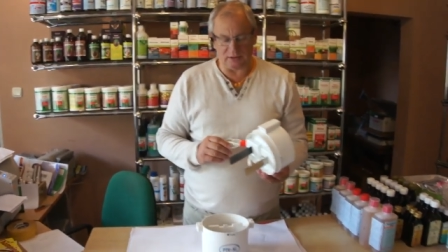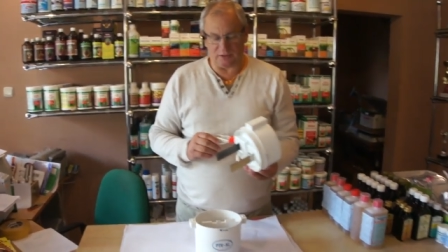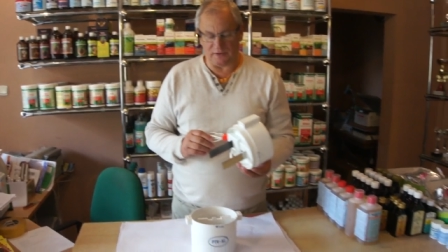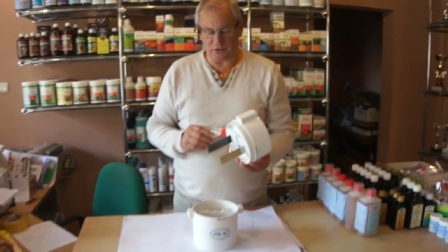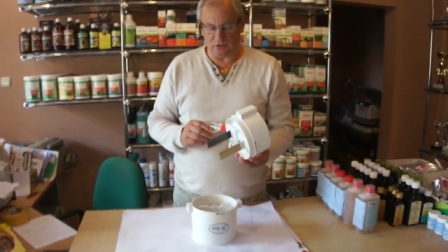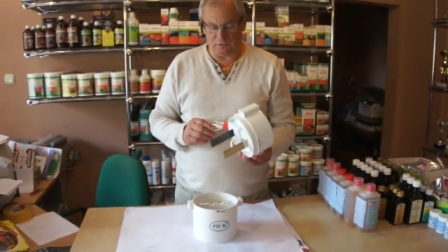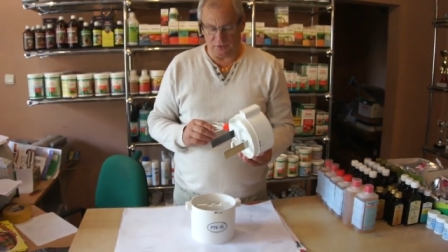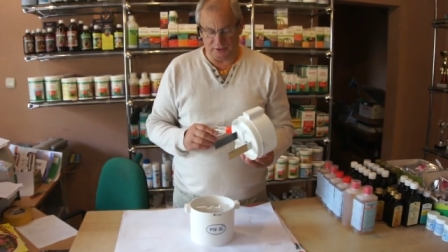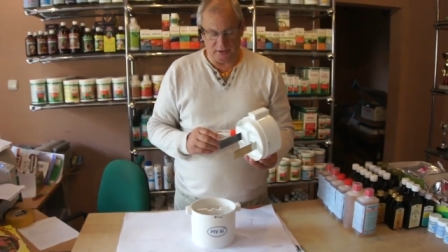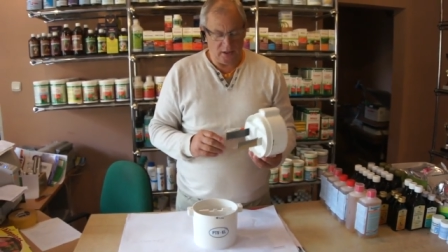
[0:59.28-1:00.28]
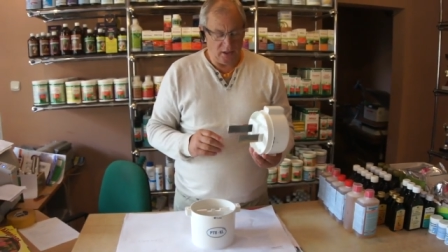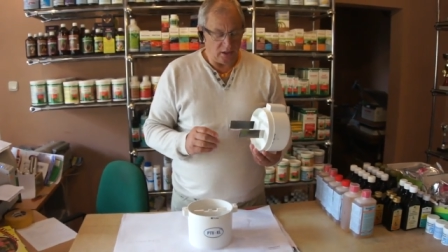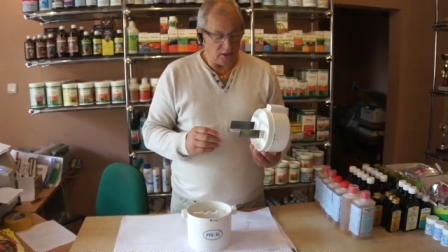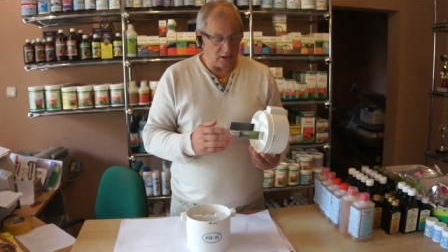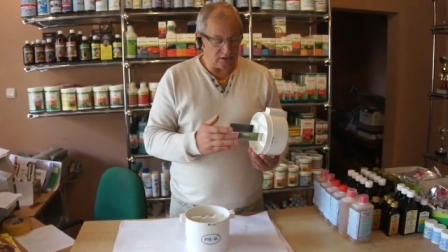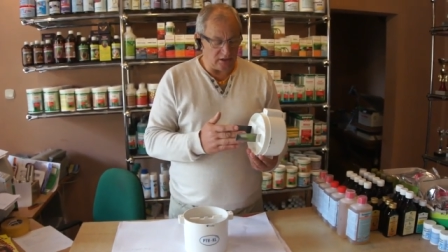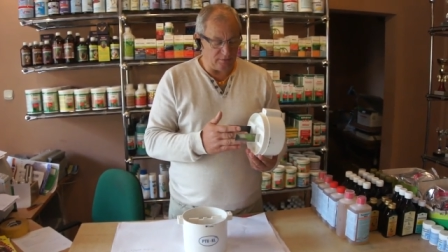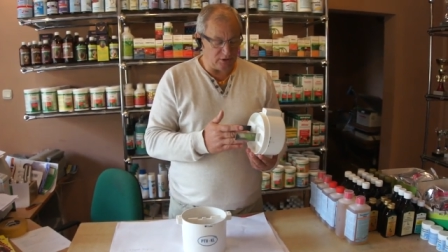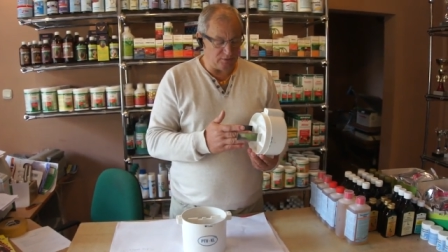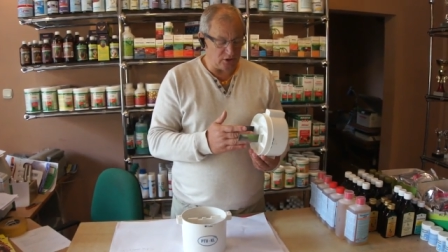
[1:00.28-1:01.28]
kwaśną wodę. Jeżeli
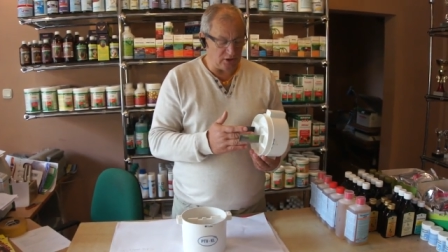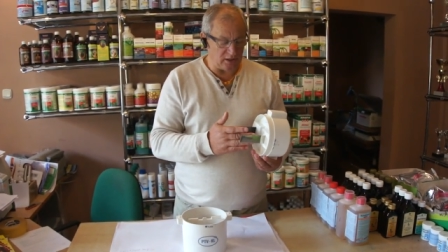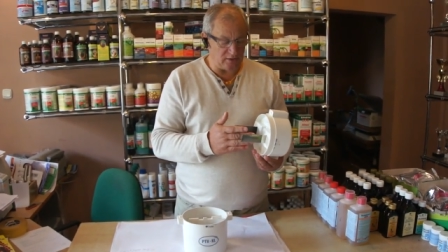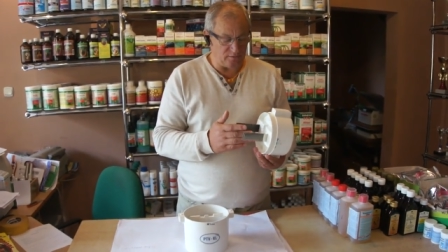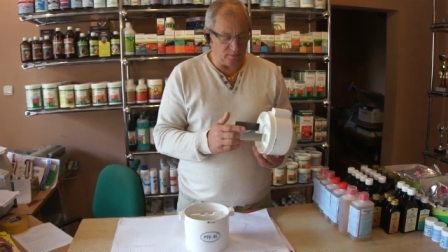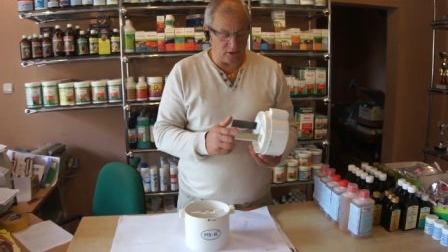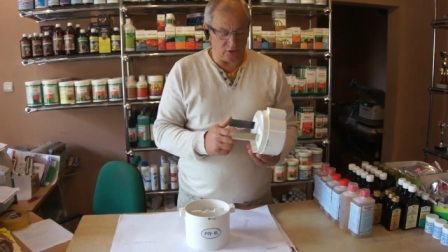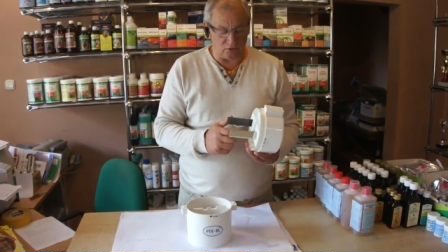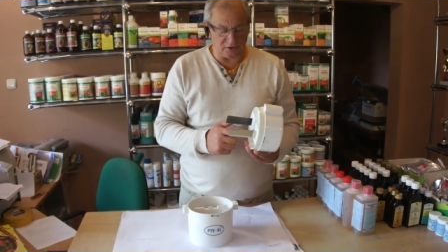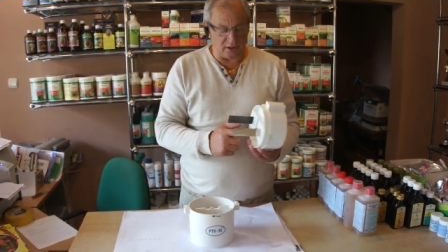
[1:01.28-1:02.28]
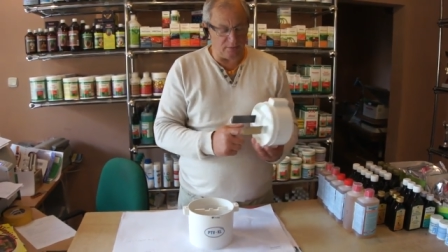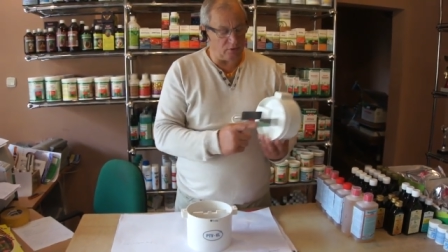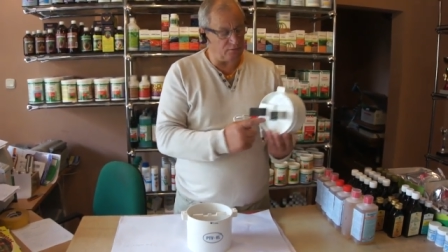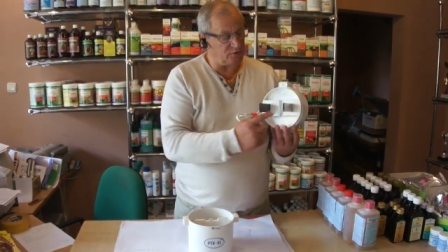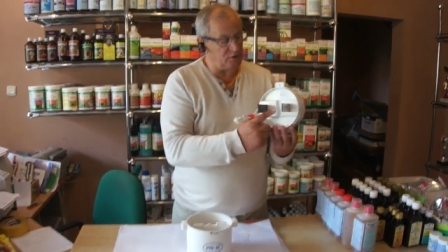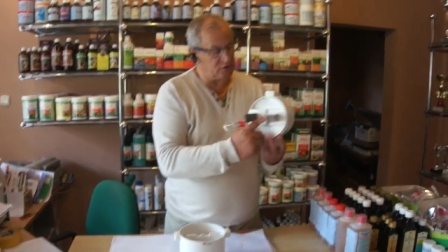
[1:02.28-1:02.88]
byśmy chcieli mieć tą srebrną wodę,